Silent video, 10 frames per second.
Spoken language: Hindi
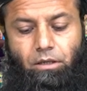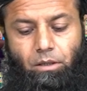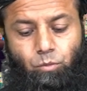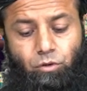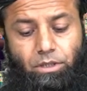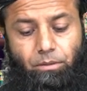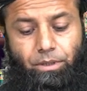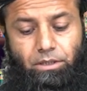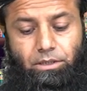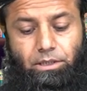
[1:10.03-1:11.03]

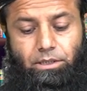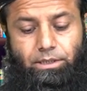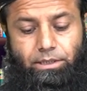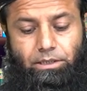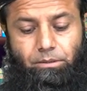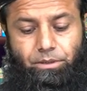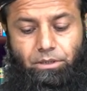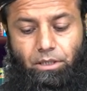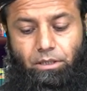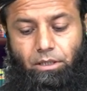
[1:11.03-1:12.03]
कबूतरबाजी सीटी
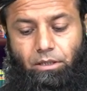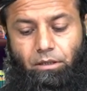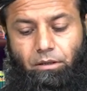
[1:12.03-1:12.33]
बजाना